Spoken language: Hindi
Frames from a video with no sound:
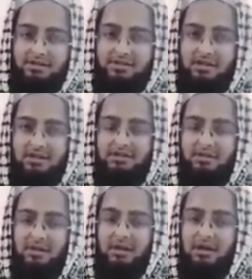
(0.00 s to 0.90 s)
कंहिं इंसान
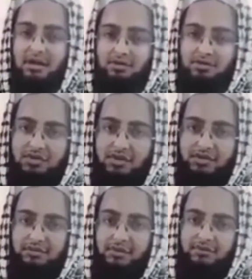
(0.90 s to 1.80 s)
हर कुझु
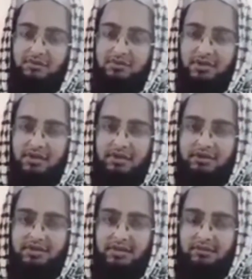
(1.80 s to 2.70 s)
शर महफ़ूज़
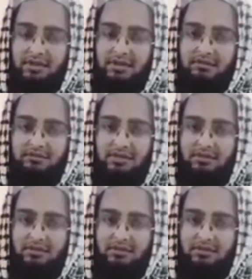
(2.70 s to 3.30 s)
अस्सलाम वालेकुम